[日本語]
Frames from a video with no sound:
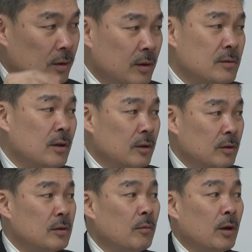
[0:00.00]
削られ
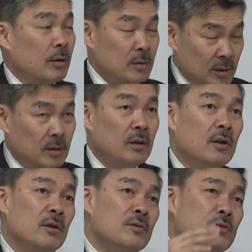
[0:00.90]
てきたわけだし、
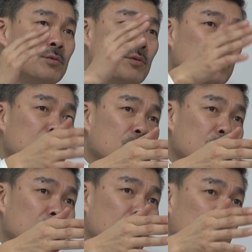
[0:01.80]
うん、14年
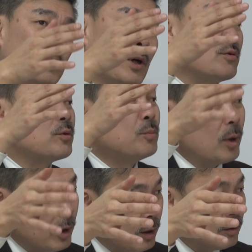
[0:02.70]
増税後も30
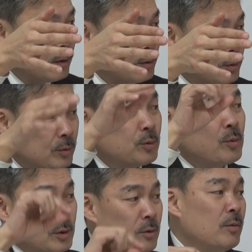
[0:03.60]
万円縮
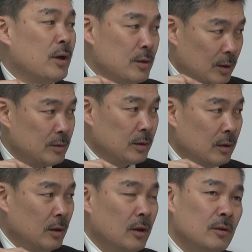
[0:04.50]
小してるわけじゃないですか。
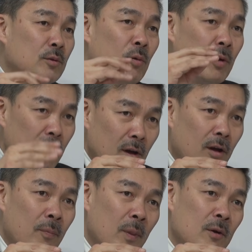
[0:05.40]
でこれ
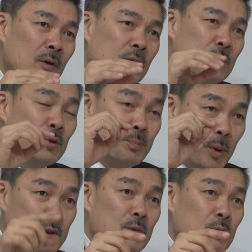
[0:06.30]
が
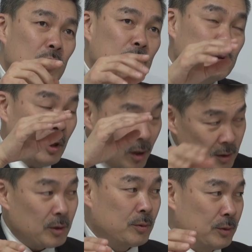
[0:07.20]
10%になるとさら
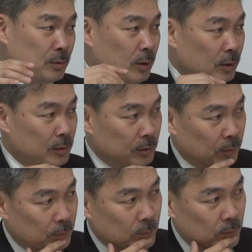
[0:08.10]
に加速するわけです
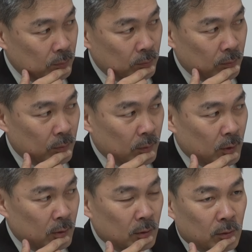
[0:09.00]
よ。そう
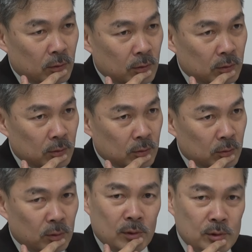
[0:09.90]
ですよね。
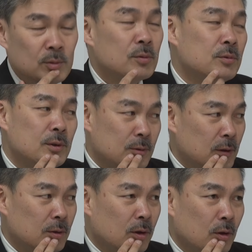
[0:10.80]
これ、地獄です
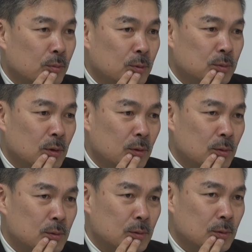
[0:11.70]
ねだから僕はね
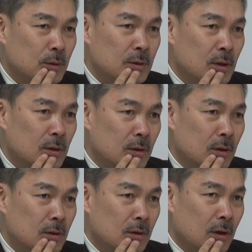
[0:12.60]
これちょっと理性
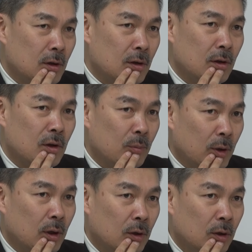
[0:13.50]
的に考えれ
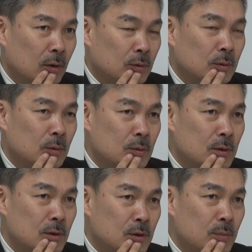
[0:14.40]
ば、増
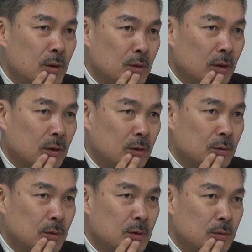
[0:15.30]
税すべきだって
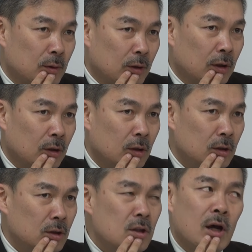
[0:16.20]
いうやつはね
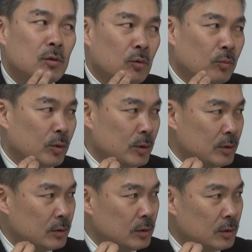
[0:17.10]
いないと思いま
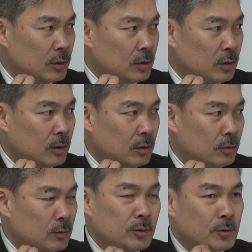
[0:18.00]
すだって
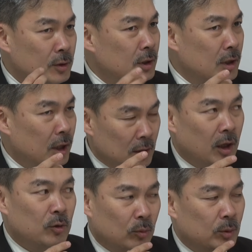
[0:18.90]
嘘つき以外い
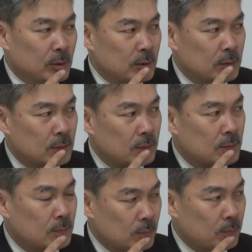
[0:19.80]
ないと思いますだって
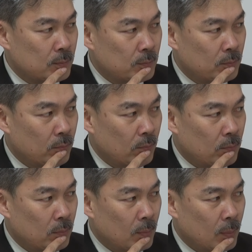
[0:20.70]
トランプも
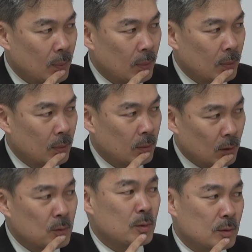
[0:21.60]
反対してるんですもんね、
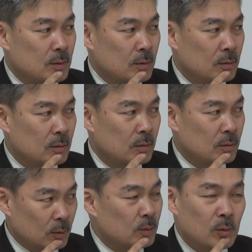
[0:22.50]
あそうです消費
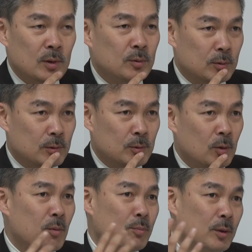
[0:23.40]
税、ね、そうそれはそうです
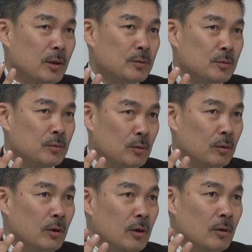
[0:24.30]
トランプからする
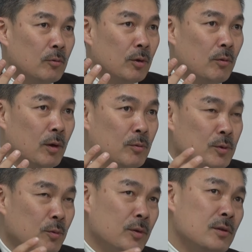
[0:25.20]
と、うん、これはあの
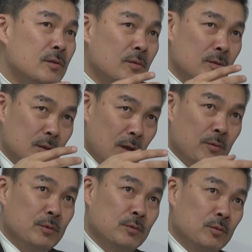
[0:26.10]
消費増税
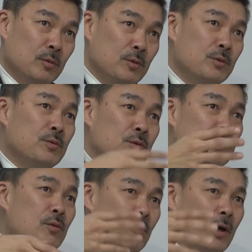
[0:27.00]
をすると輸出
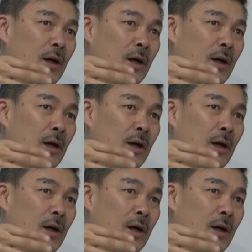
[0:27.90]
企業